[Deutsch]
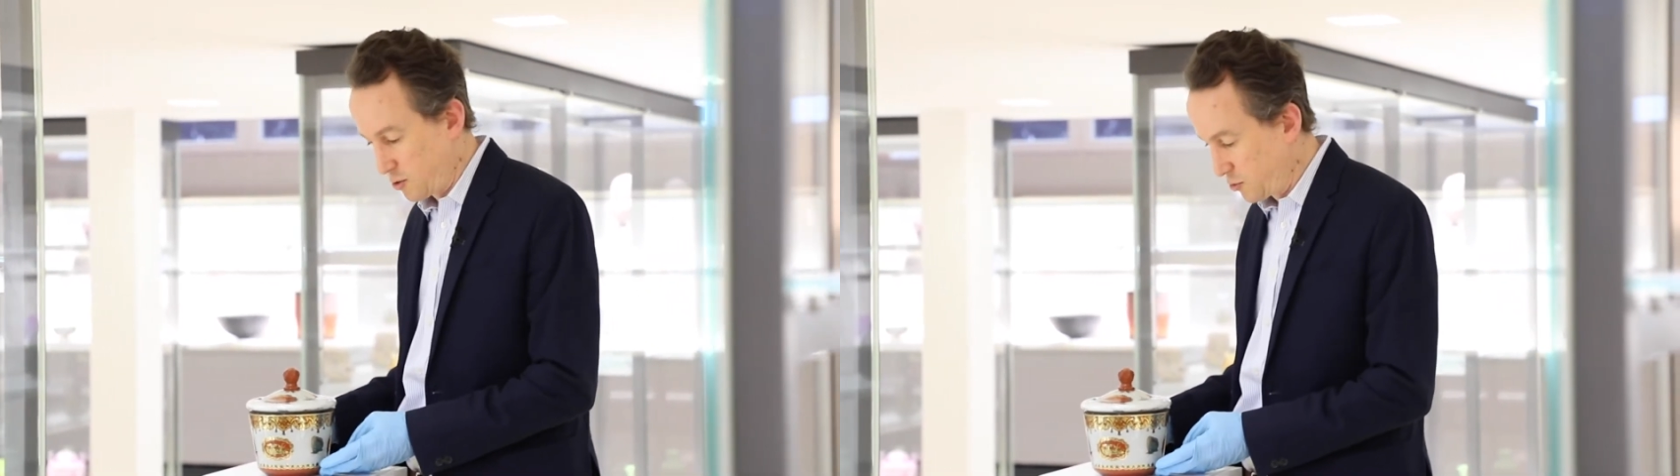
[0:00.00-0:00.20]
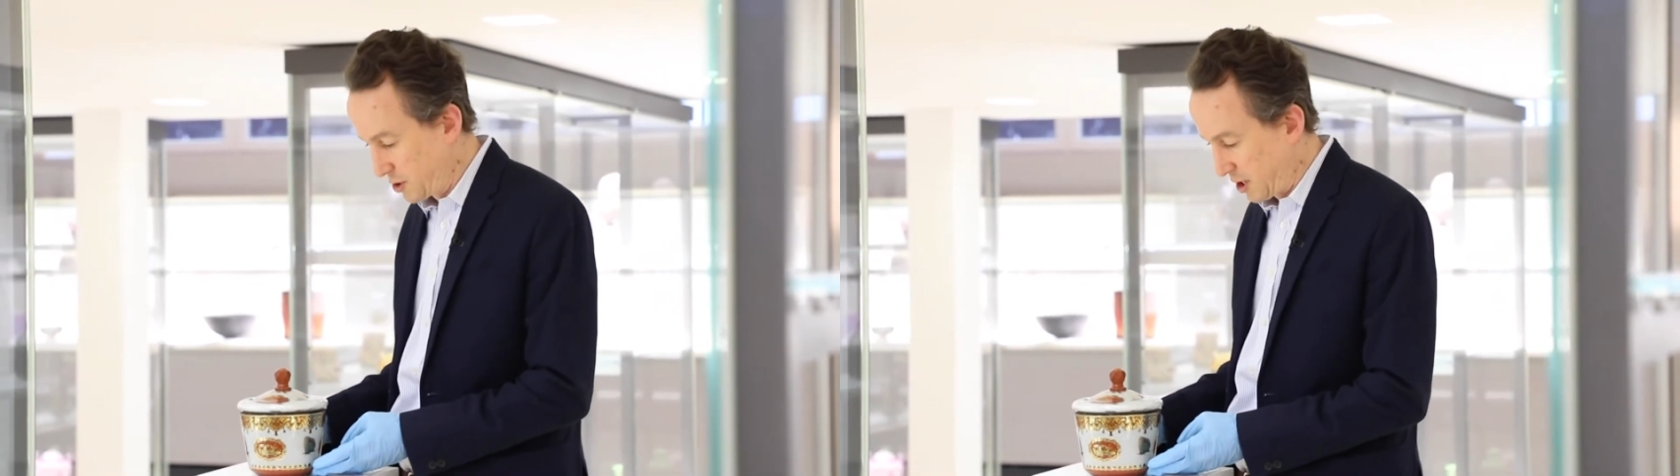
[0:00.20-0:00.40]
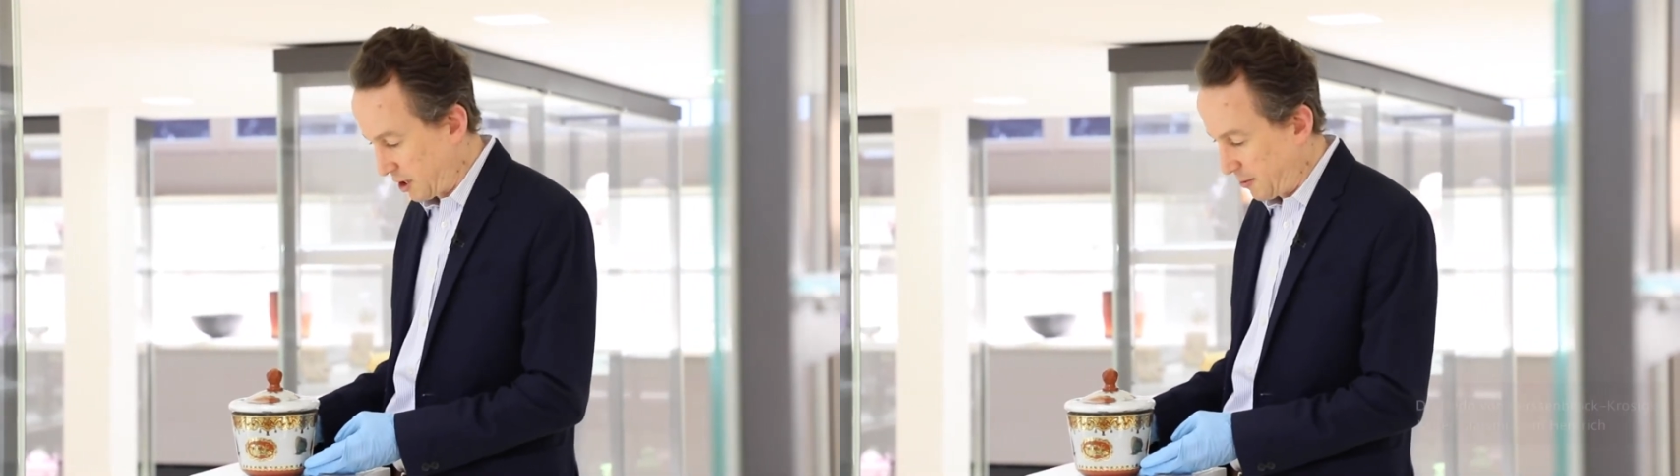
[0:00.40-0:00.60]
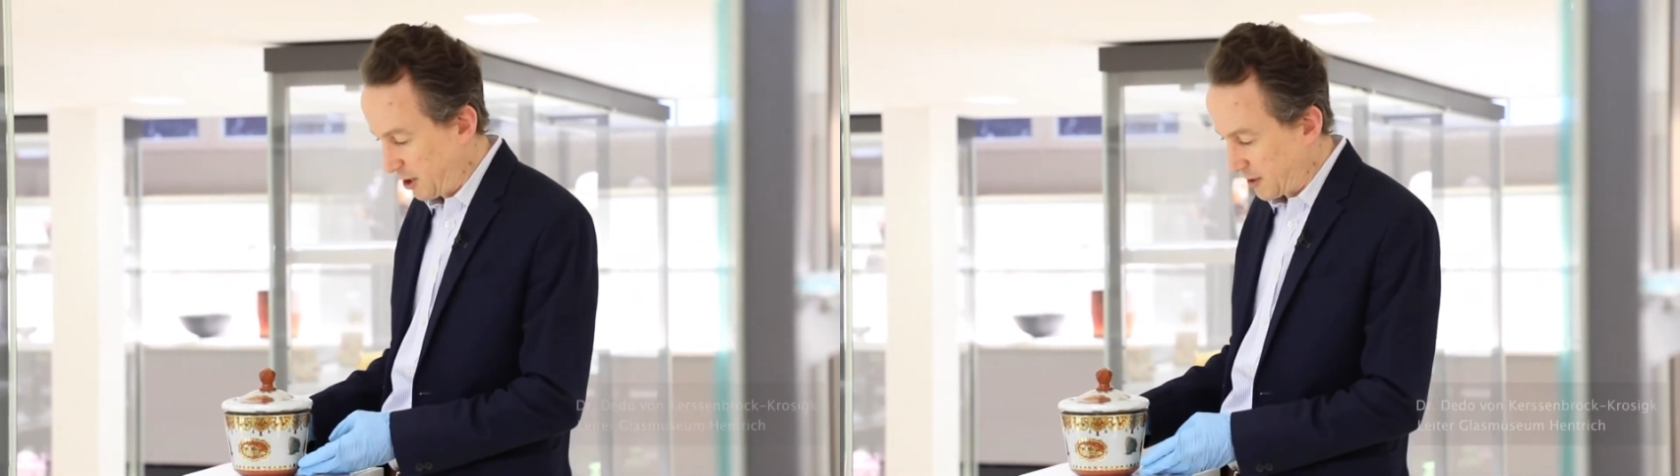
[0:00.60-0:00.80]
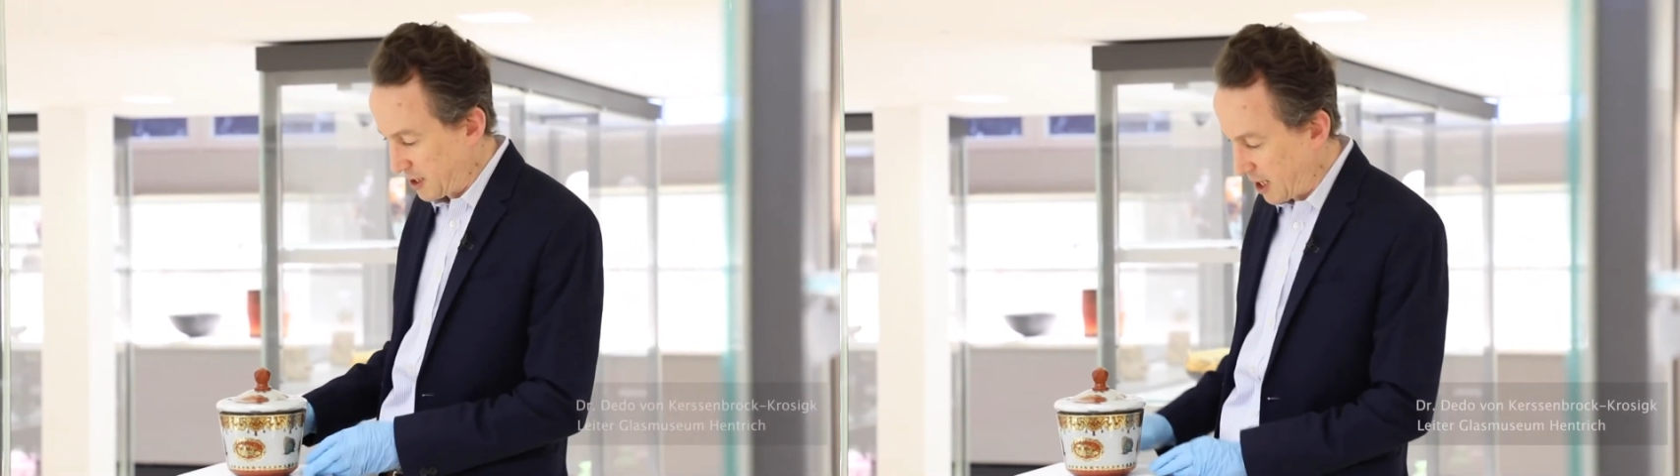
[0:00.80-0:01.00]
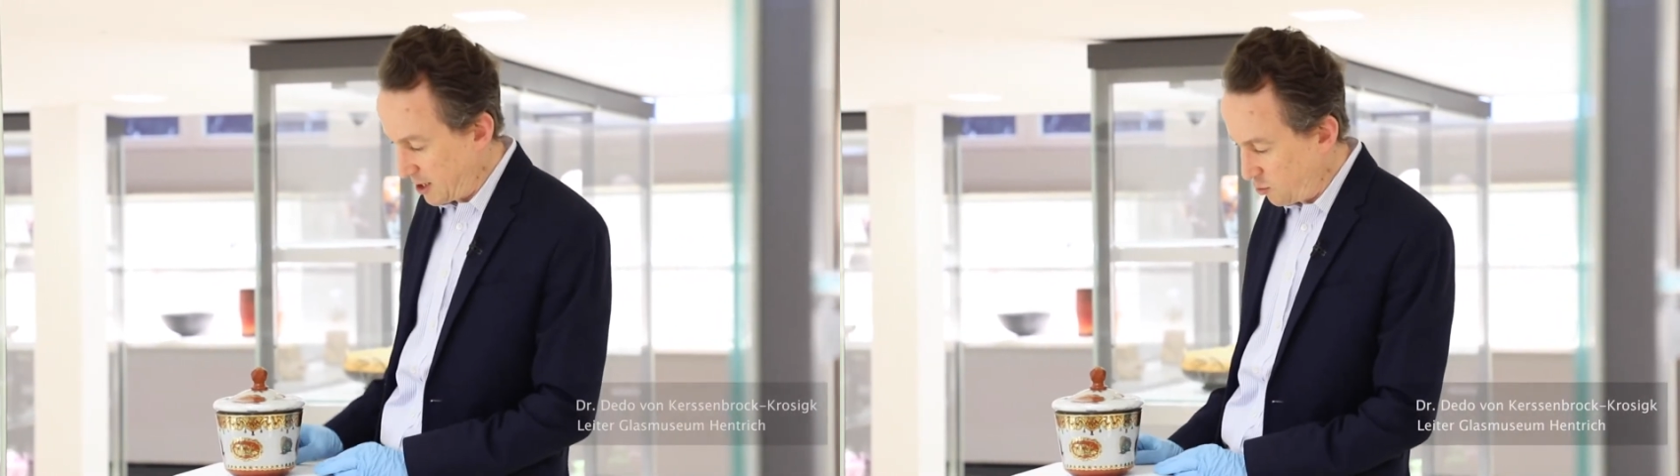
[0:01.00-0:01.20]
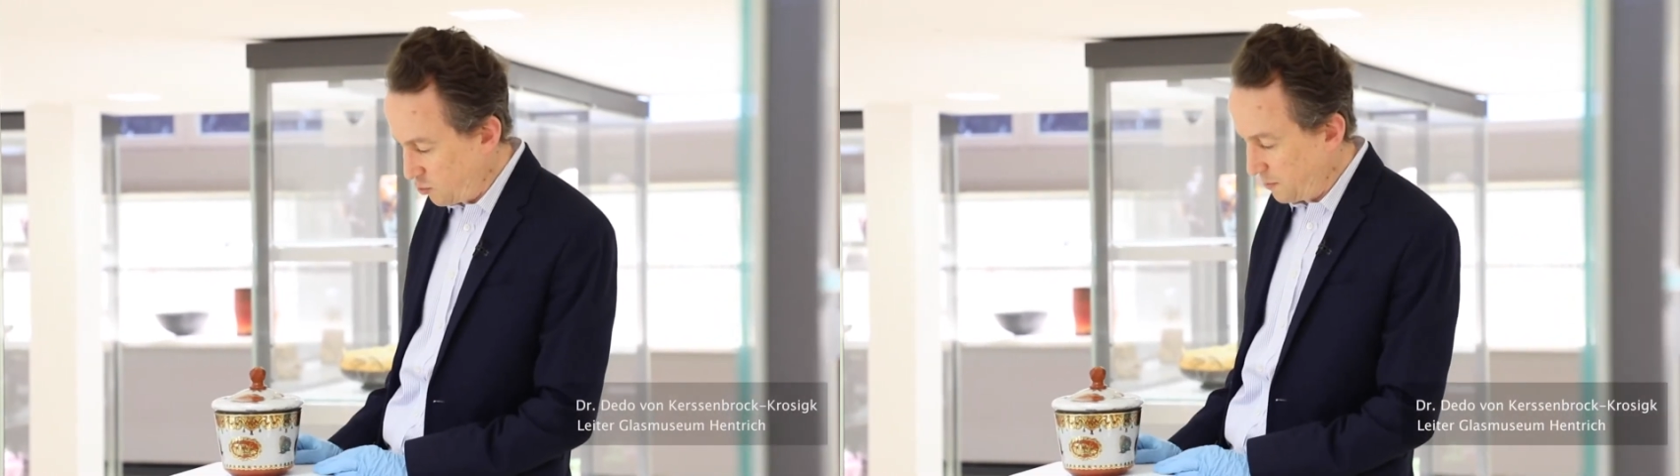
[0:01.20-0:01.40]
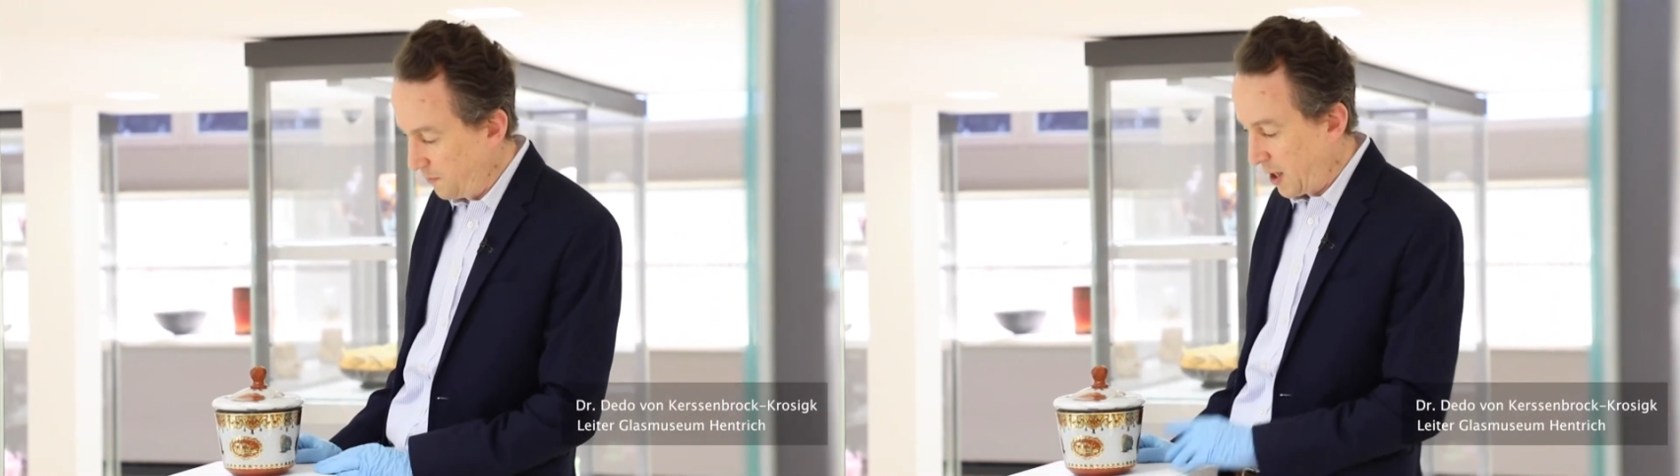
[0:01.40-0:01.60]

Dosen, da kann man etwas reintun.